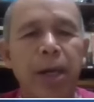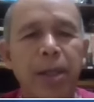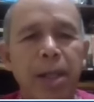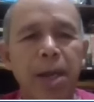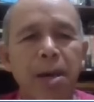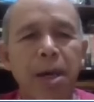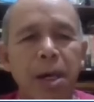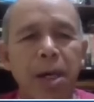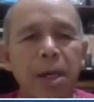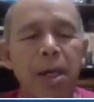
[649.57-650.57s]
Artinya
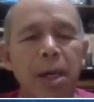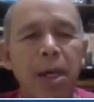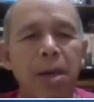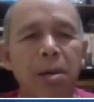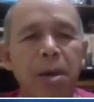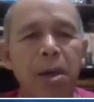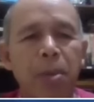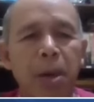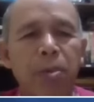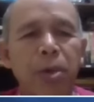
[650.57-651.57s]
eh,
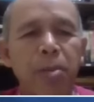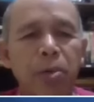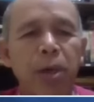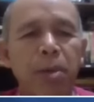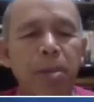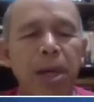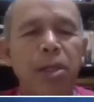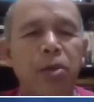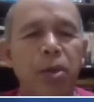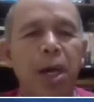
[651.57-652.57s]
pengemudi mungkin
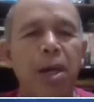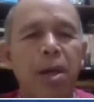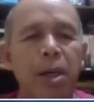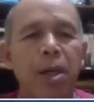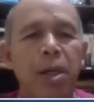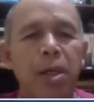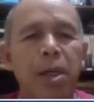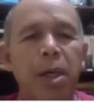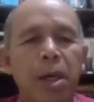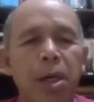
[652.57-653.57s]
melanjutkan
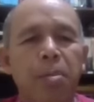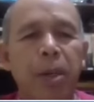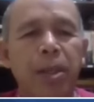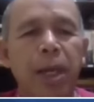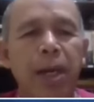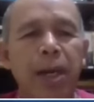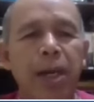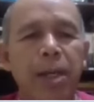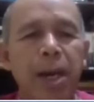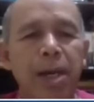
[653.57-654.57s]
eh,
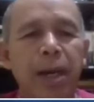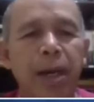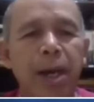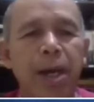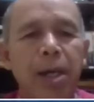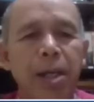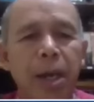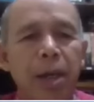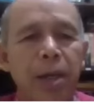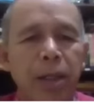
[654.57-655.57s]
perjalanannya karena
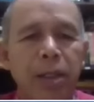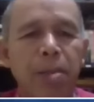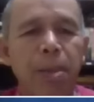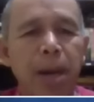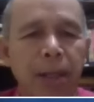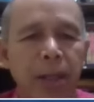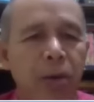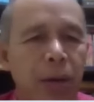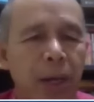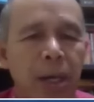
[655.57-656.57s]
ya disemangati
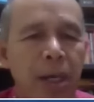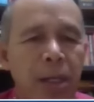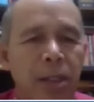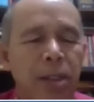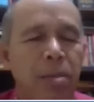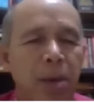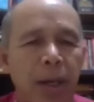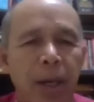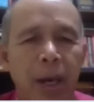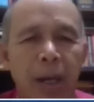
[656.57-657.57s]
oleh
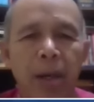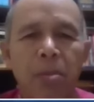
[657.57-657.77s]
sebagian